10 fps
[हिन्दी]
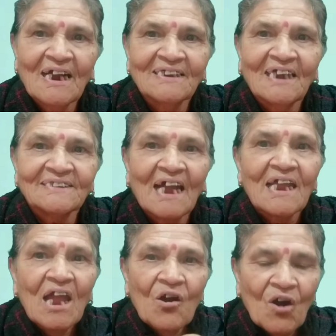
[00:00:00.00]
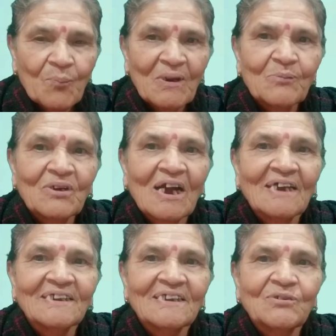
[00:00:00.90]
खा जाता है और फिर वो
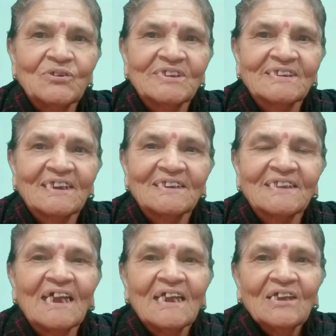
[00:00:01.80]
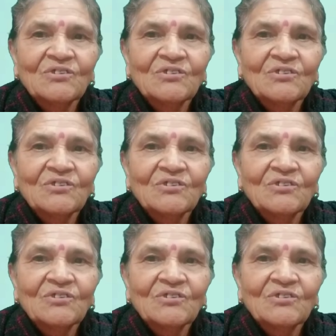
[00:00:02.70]
खाने की कोशिश करता है